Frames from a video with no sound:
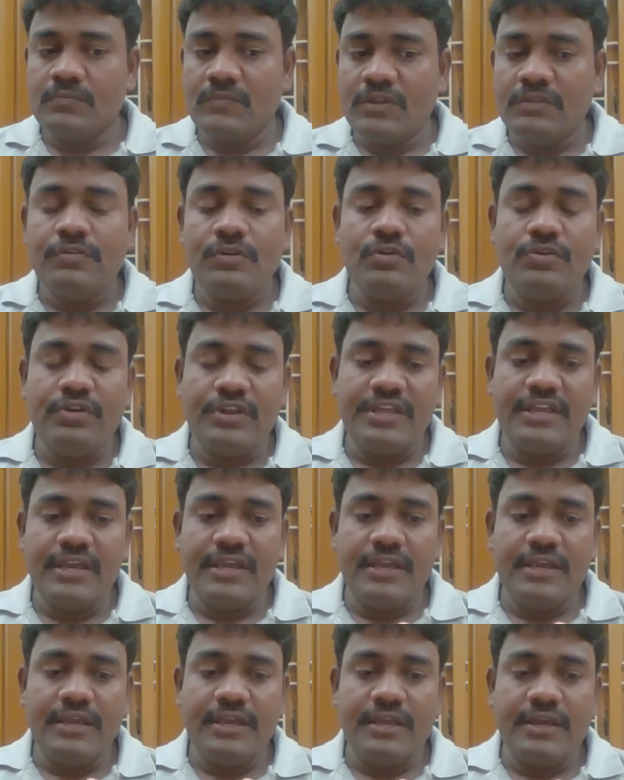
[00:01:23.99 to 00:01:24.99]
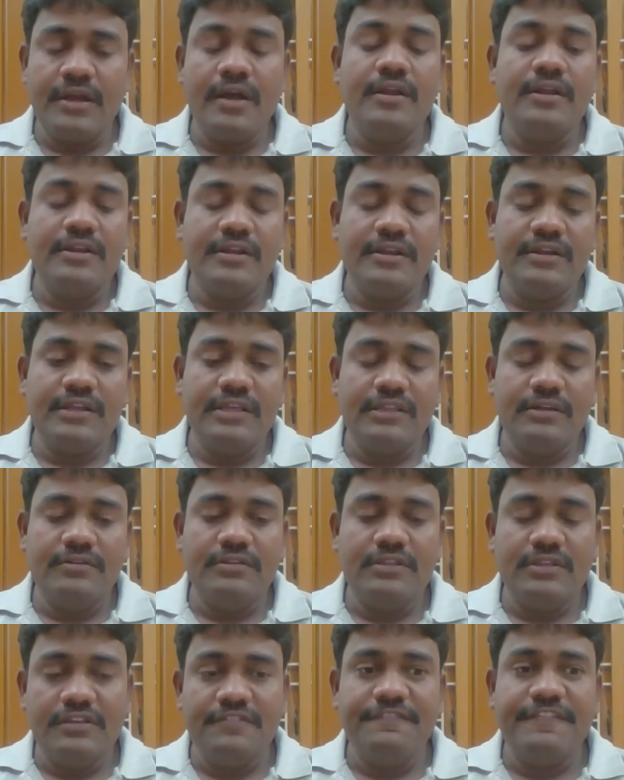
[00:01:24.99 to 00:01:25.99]
இவருடைய கான்டென்ட்
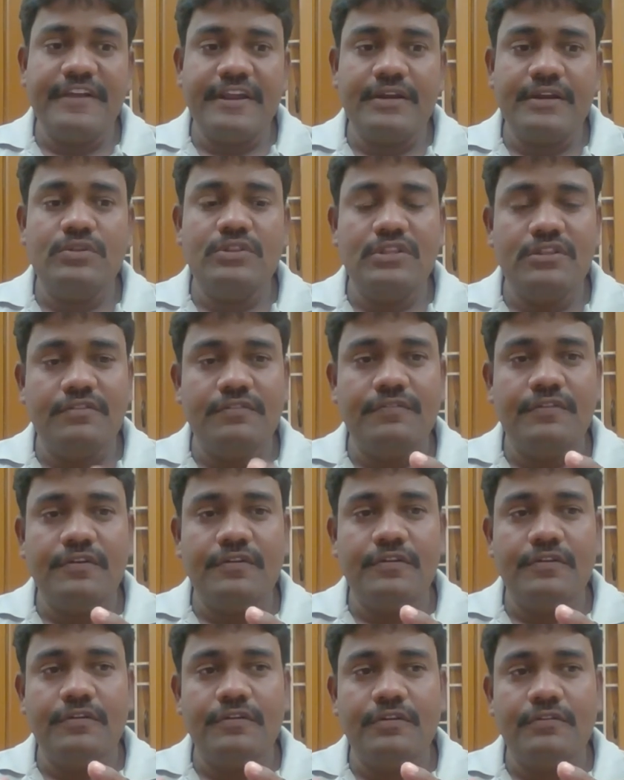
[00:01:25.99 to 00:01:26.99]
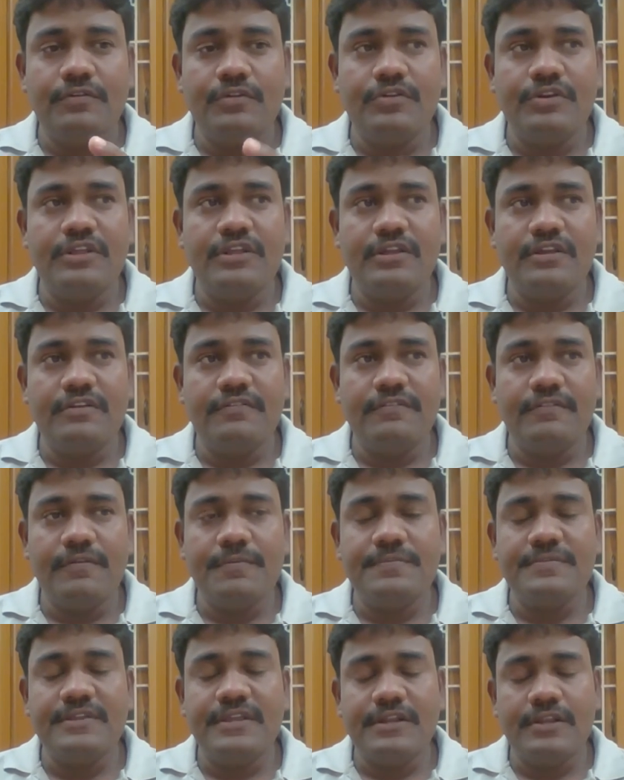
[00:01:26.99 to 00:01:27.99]
அதாவது இன்ஃபேக்ட் இந்த இவ இவருடைய
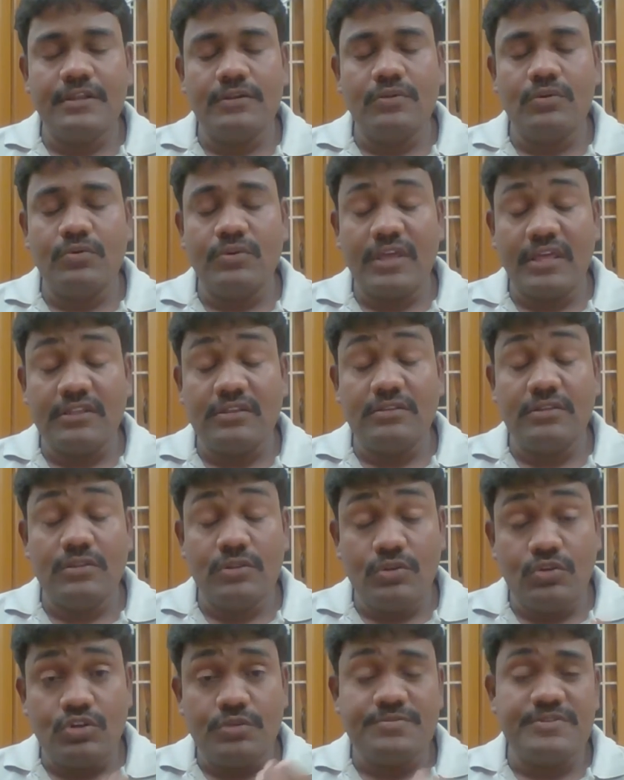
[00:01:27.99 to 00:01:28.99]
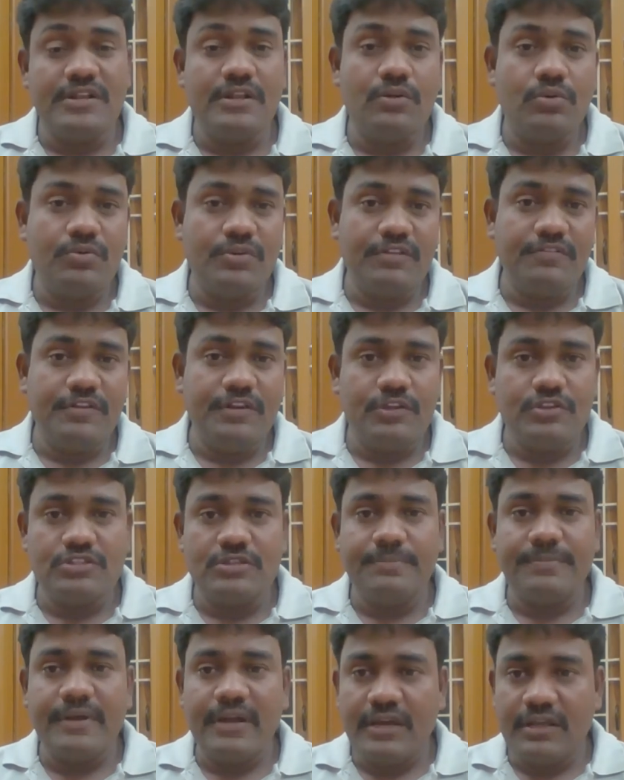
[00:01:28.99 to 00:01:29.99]
வெப்சைட்டில் இருக்கக்கூடிய அதாவது இந்த யூடியூப் சேனல் இருக்கக்கூடிய
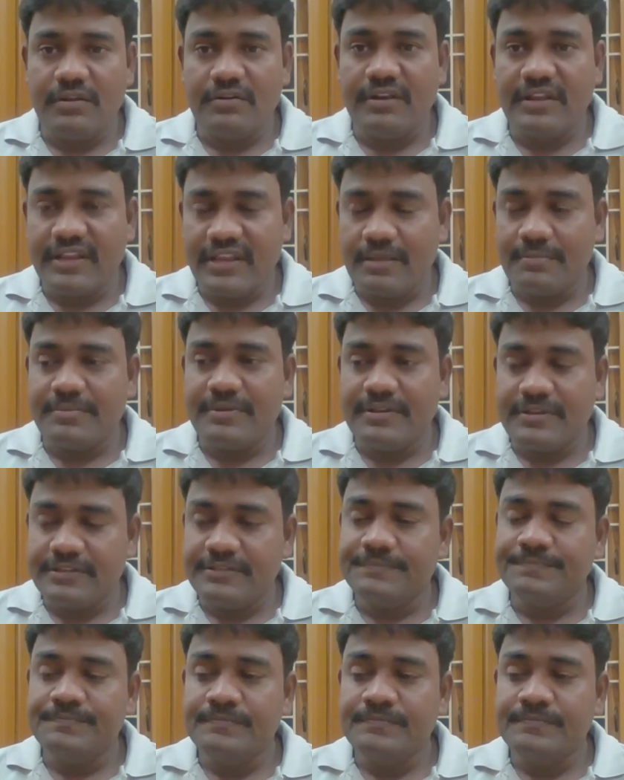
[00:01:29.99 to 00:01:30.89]
வீடியோஸை பார்க்குறவங்க நிறைய பேர்